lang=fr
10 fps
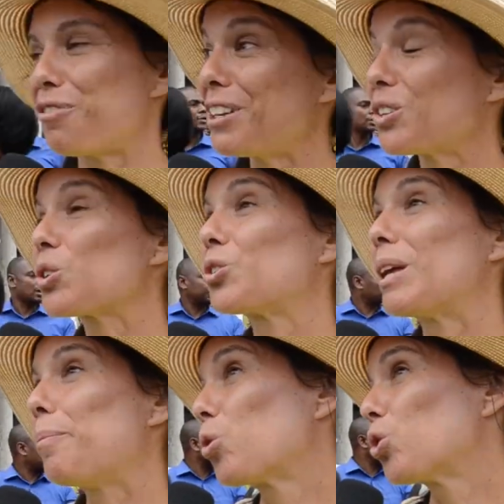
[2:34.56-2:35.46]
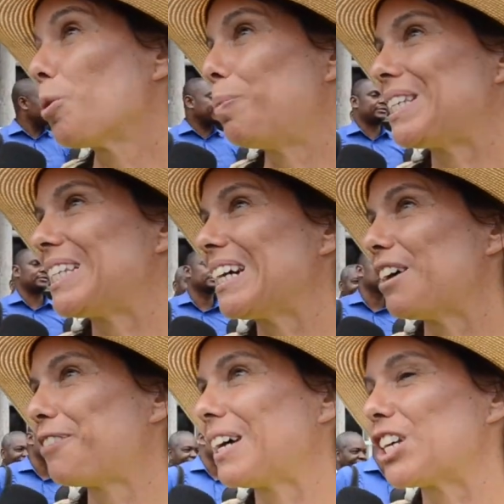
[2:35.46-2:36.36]
En fait, quand on a beaucoup de plaisir
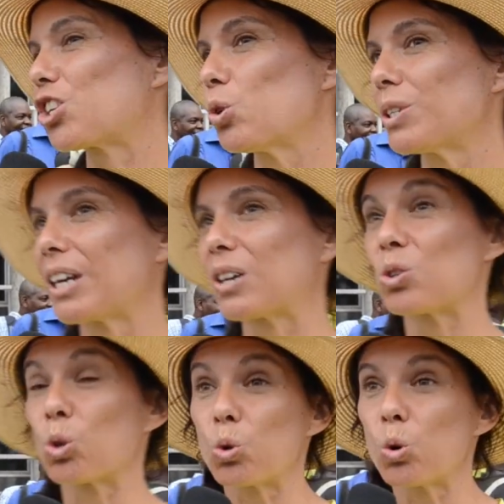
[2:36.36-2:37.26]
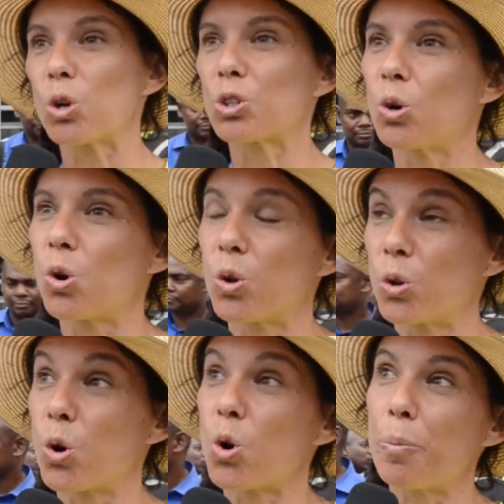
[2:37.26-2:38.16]
à faire les choses et surtout quand
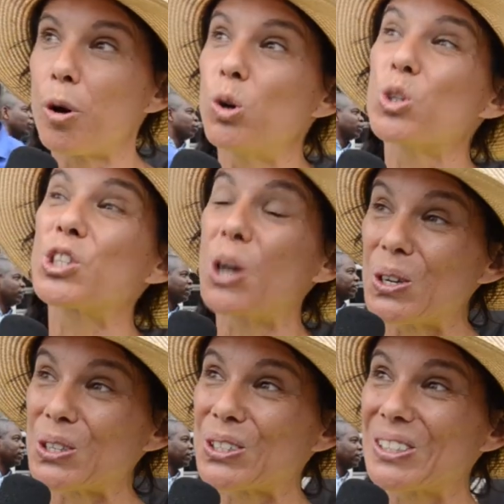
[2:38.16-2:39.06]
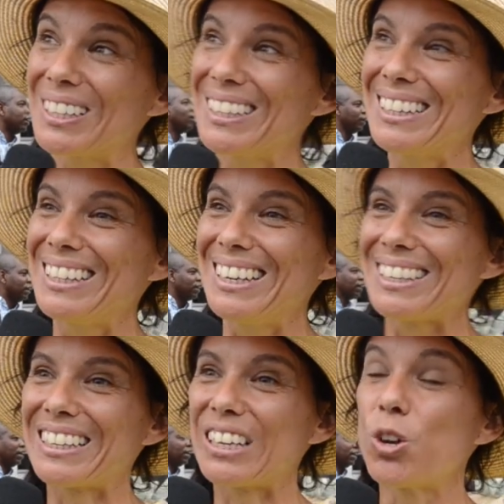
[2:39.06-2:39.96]
on en comprend le sens,
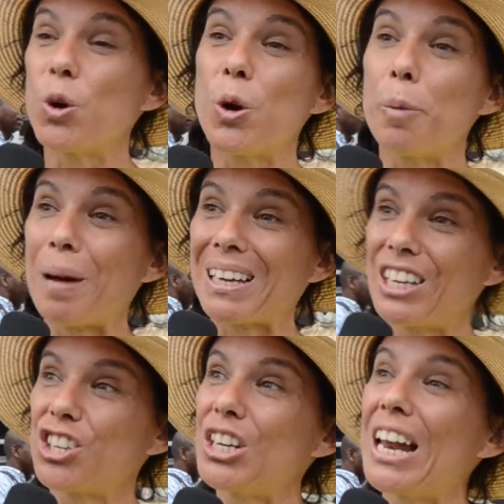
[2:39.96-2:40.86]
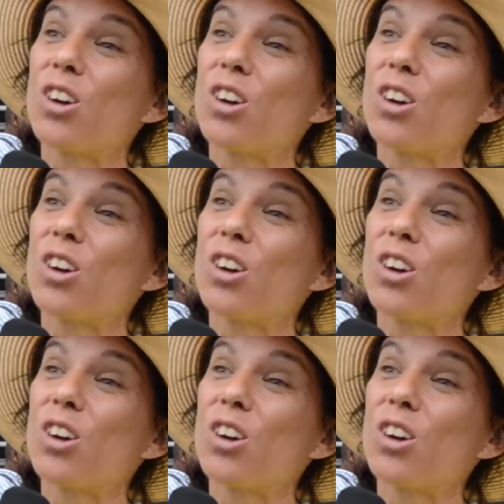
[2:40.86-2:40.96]
qui était de partager la